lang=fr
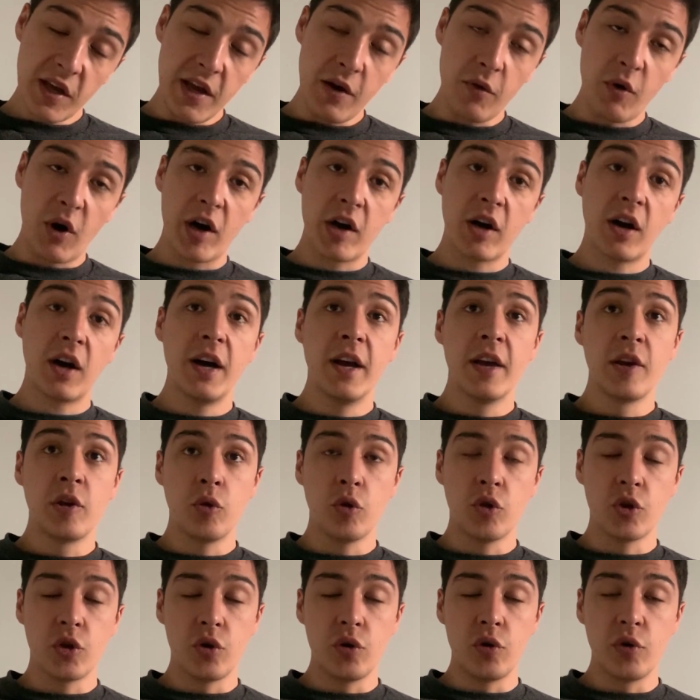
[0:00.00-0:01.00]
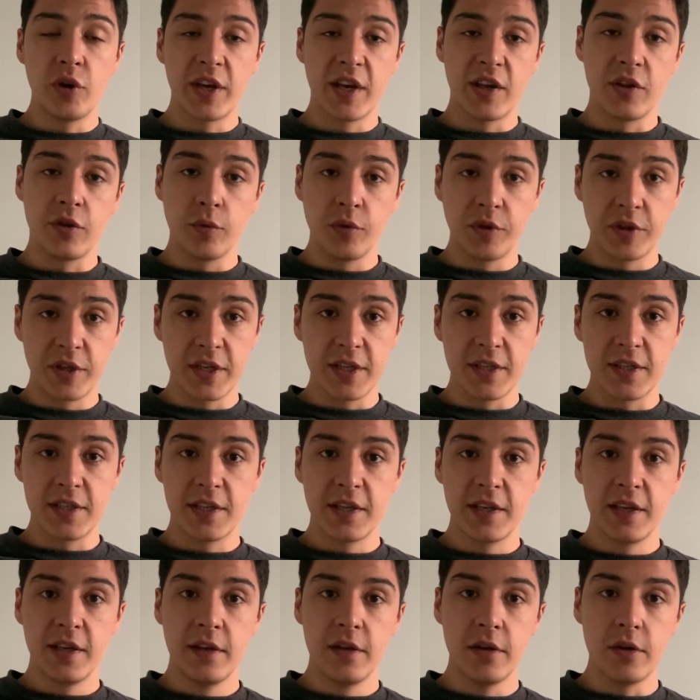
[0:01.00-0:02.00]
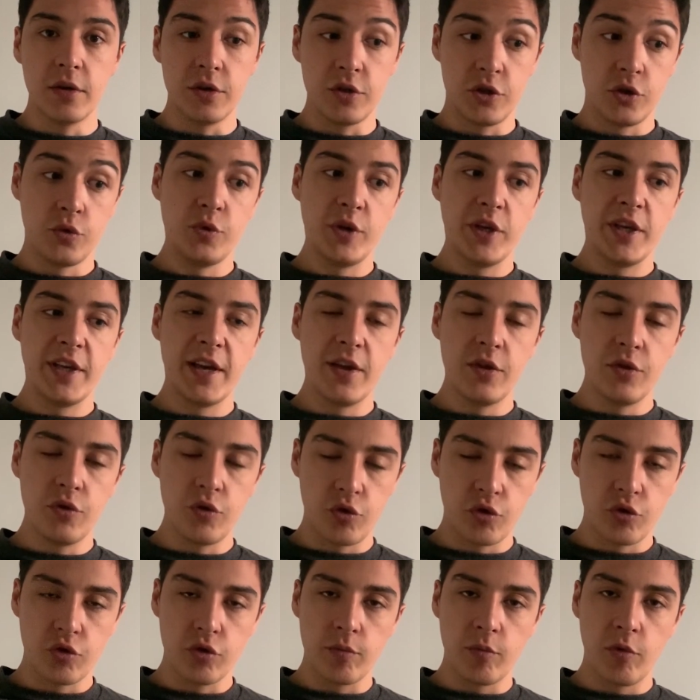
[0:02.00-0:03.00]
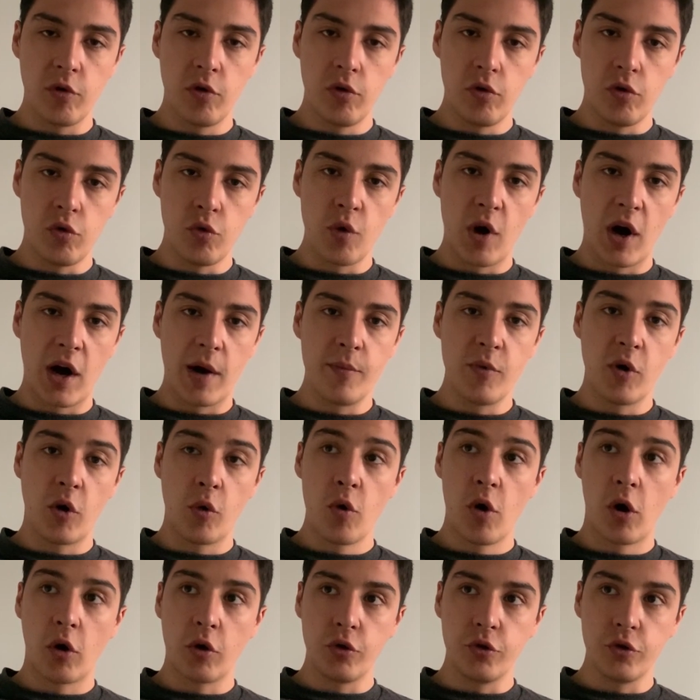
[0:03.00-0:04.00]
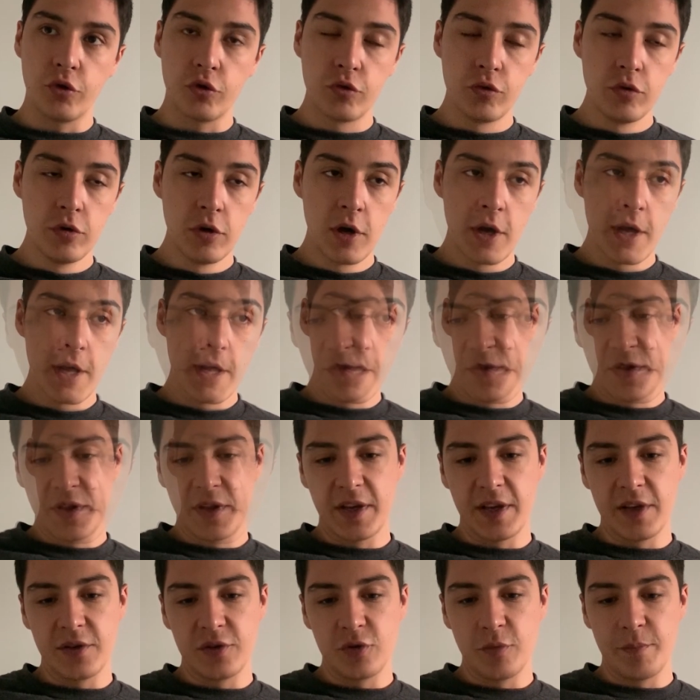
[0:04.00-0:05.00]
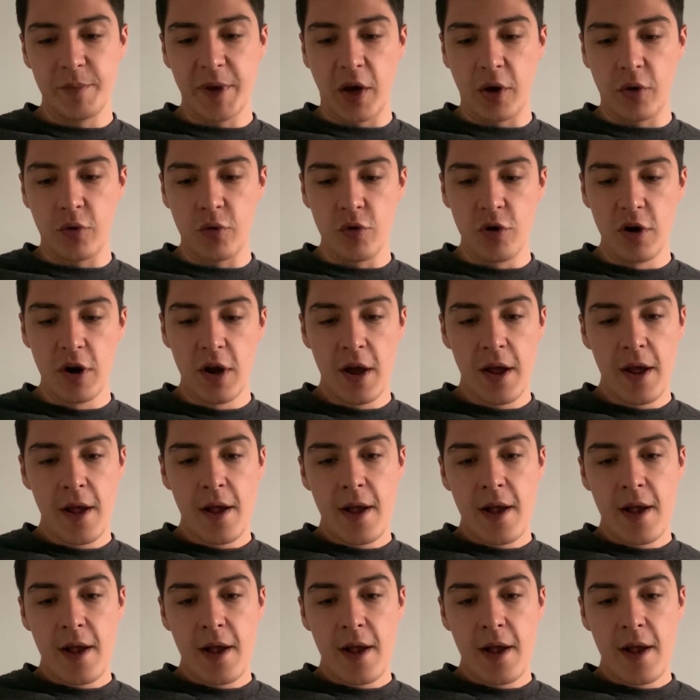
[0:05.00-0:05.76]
Et Warcry que j'ai eu l'occasion de tester ce week-end justement au Warhammer World du coup, c'était super cool.